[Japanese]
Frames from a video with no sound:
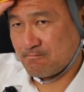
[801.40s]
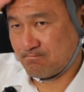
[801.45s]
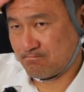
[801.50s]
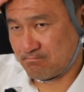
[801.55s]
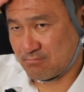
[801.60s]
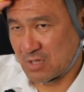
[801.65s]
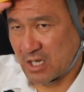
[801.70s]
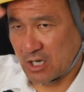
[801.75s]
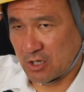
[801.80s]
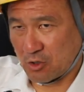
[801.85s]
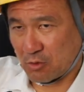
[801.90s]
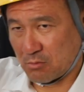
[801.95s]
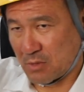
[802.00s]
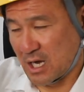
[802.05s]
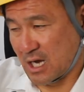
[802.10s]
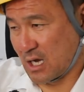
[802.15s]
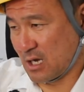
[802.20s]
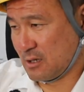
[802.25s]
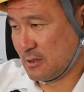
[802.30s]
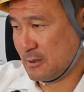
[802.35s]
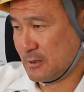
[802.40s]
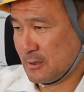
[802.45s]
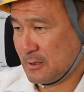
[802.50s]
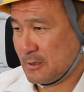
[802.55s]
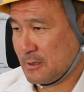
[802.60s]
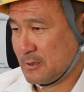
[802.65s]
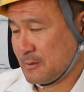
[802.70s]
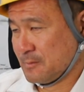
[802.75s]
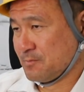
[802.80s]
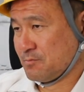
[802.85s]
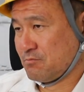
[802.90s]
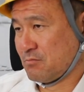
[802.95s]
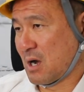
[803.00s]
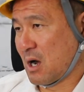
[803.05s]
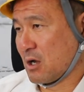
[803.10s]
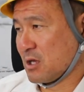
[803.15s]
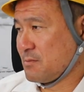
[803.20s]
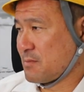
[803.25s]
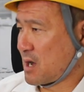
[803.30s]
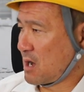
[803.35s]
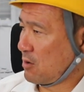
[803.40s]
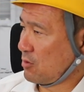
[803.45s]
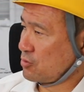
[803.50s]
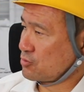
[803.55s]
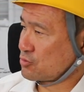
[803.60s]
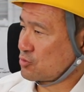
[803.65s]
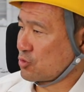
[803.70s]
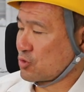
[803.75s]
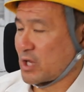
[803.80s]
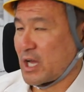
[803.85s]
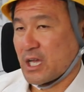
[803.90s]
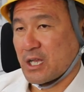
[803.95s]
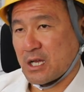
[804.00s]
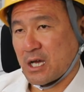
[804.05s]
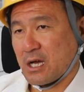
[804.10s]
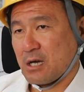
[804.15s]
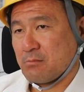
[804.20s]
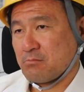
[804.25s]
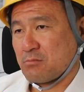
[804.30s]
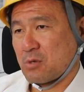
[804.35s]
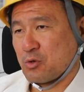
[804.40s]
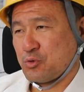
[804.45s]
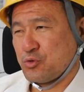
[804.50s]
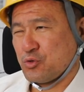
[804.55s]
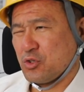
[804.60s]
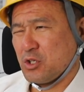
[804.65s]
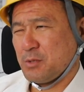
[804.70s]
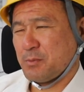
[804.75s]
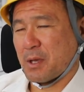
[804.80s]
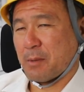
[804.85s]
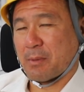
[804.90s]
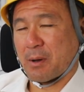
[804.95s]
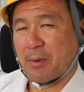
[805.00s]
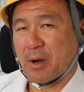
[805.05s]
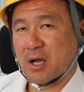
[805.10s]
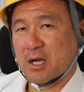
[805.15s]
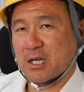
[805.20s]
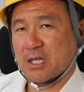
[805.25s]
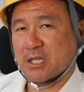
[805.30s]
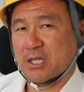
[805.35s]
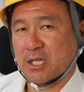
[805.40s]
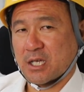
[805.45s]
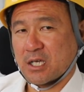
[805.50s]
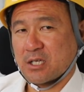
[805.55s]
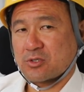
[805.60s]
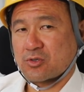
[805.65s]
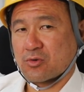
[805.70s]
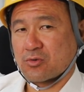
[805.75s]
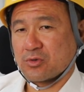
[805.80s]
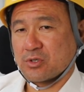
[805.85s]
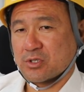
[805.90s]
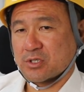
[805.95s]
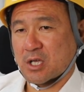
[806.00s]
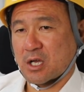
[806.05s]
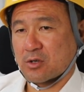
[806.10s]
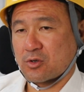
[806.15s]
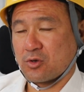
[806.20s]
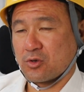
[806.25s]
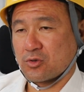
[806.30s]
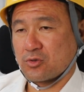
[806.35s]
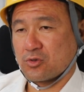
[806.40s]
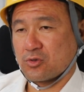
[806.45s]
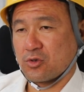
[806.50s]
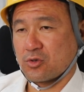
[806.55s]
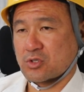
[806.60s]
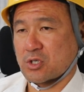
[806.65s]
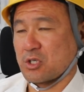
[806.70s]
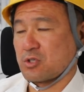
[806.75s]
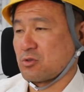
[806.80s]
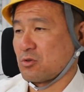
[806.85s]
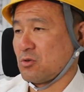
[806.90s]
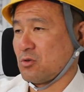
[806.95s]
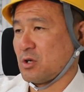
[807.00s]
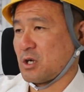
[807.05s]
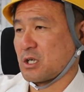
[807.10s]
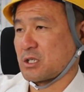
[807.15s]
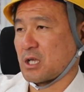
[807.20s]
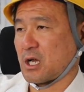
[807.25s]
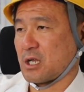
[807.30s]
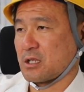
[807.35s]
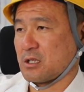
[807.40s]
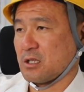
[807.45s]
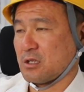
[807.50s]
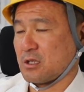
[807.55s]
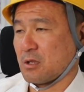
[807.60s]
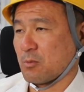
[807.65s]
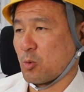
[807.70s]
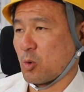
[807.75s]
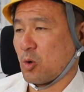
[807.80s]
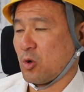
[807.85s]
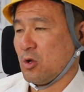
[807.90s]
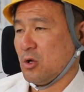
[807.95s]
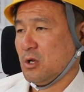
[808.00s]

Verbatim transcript: うん、だけどまあまあ今は本当ないな、まあ、古いメンバーばっかだでね職人さん協力業者一人親方って言っても